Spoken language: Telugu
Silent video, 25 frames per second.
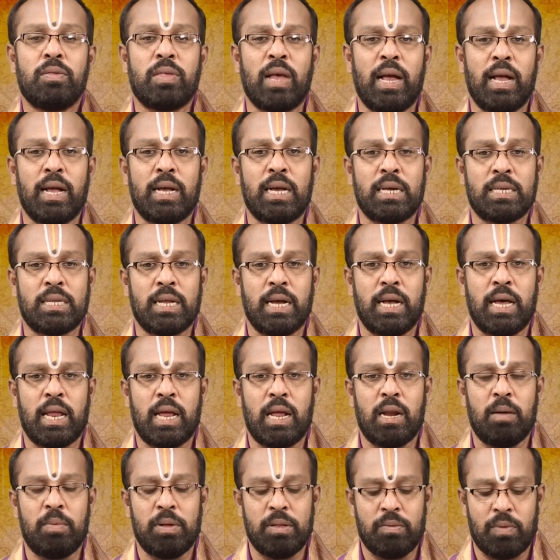సంకష్ట
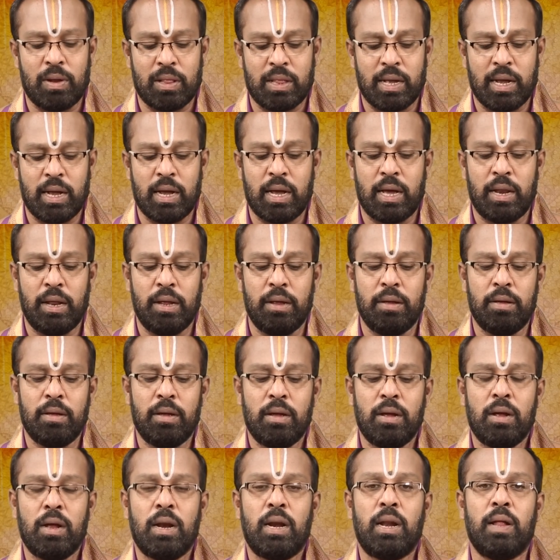గణపతి వ్రతం కానీ
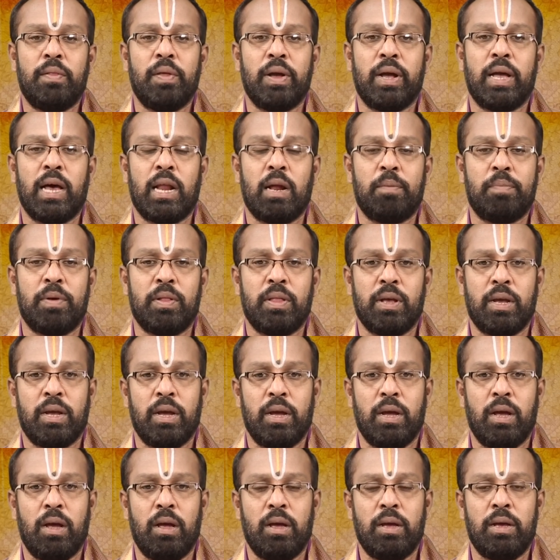లేదా
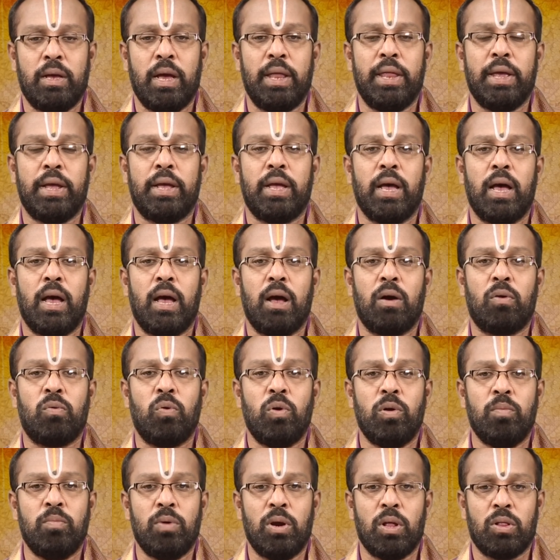గణపతికి గరిక
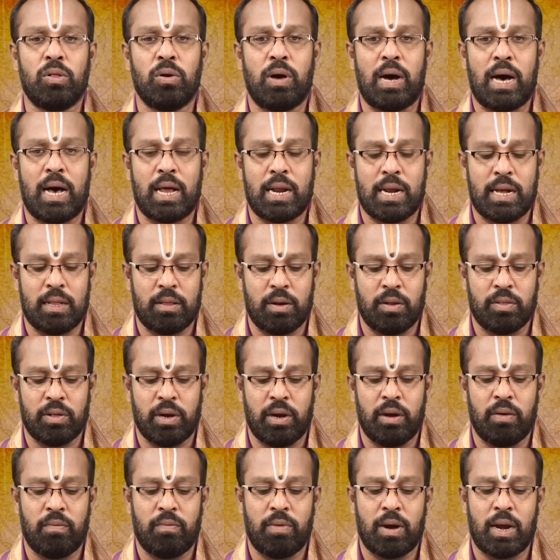కుడుములతో ఆరాధన
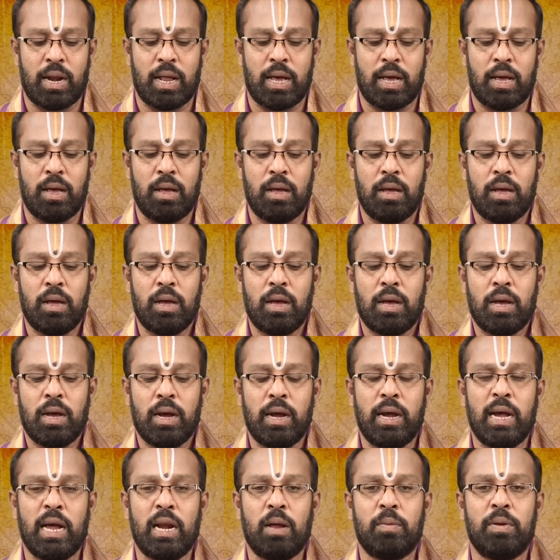చేయడం వల్ల
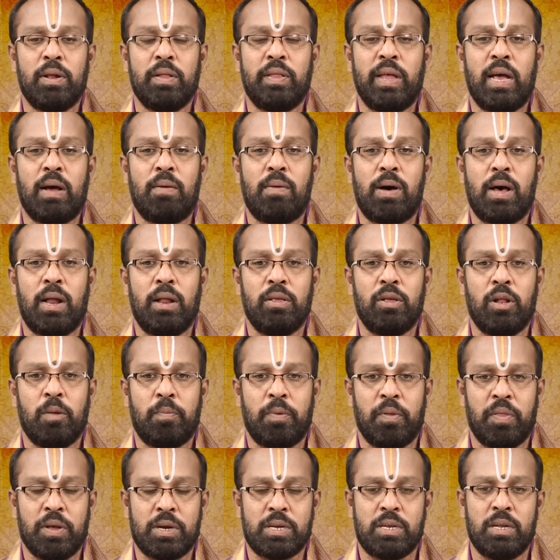గణపతి
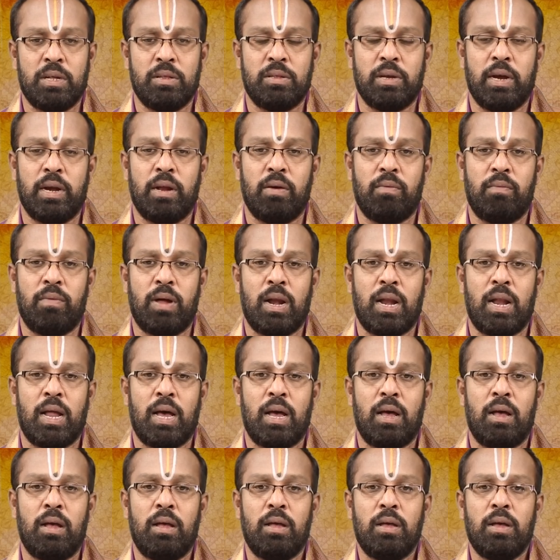దేవాలయం ప్రదక్షిణం చేయడం వల్ల
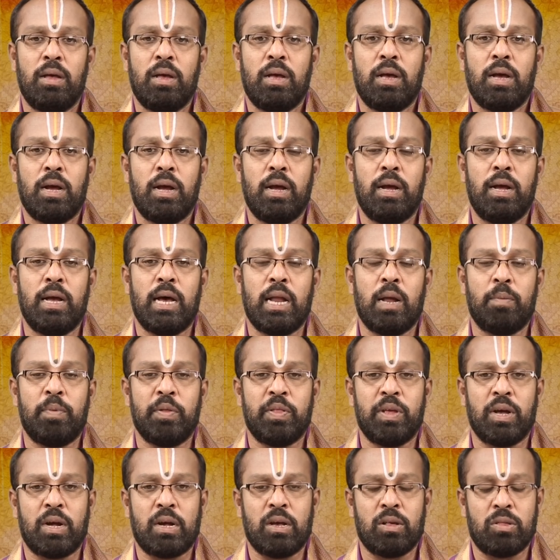
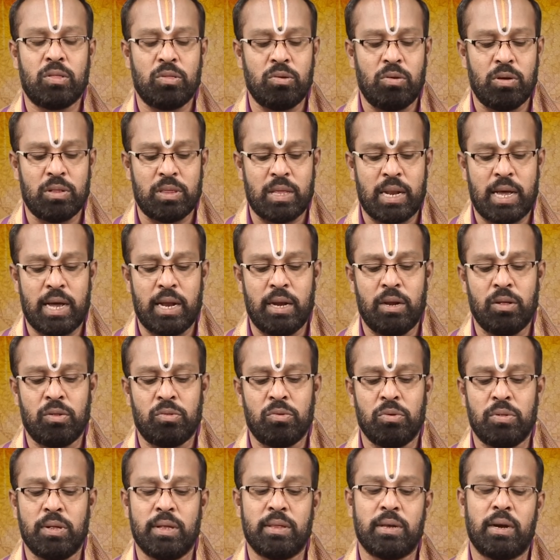గణపతి యొక్క స్తోత్రాన్ని
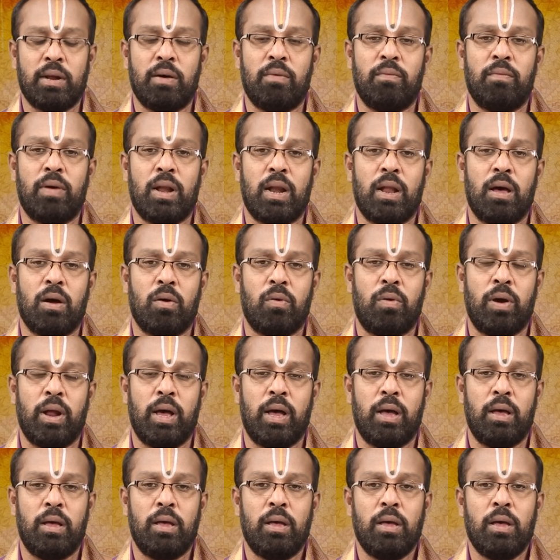స్థుతించడం వల్ల
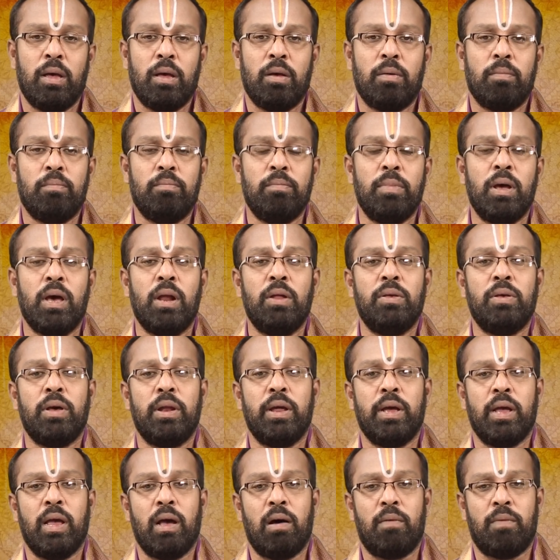కూడా మేలు
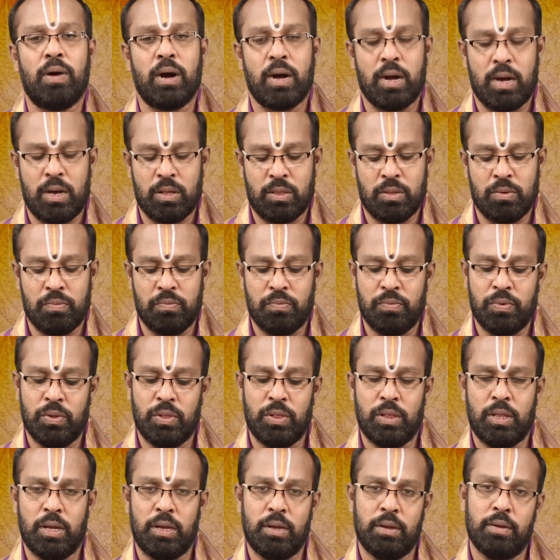జరిగే అవకాశం
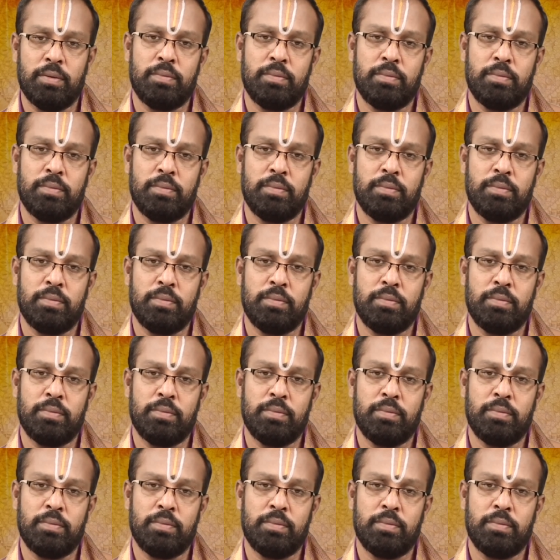ఉంది